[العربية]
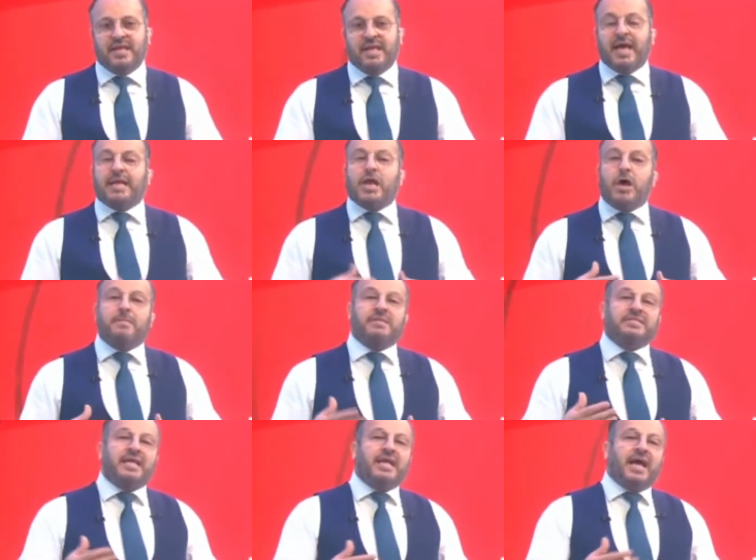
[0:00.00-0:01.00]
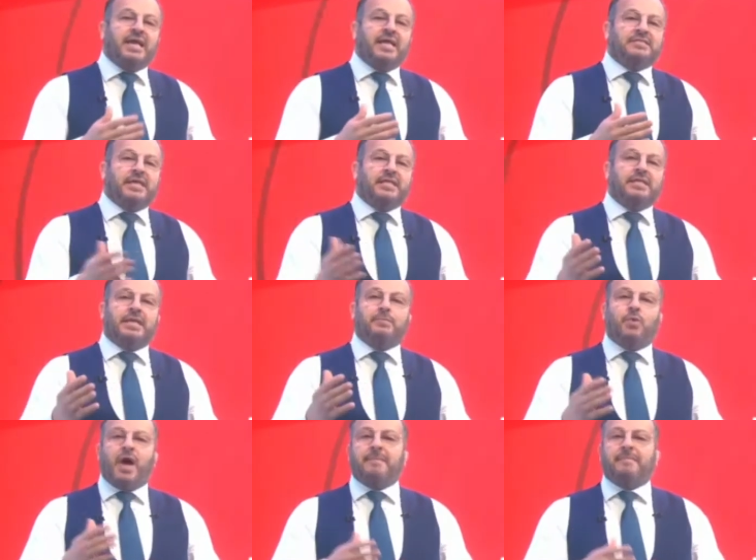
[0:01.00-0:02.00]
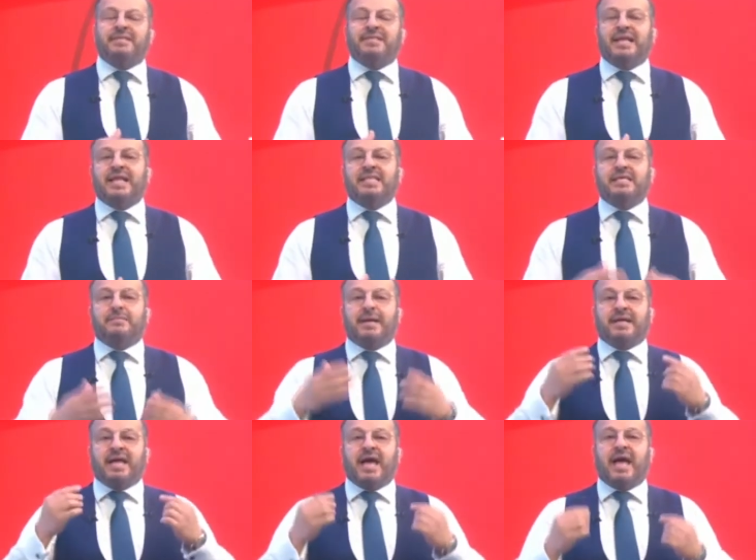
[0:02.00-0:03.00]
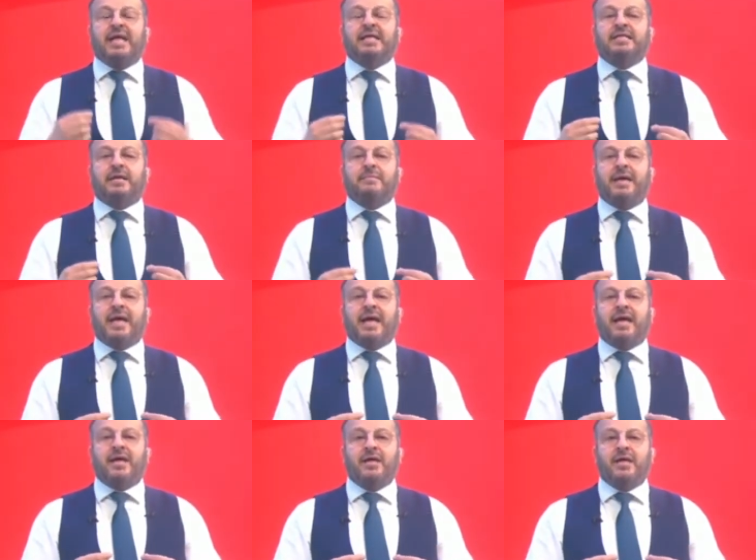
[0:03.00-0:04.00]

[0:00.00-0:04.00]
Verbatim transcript: اللهم صل على سيدنا محمد الذي بكى عندما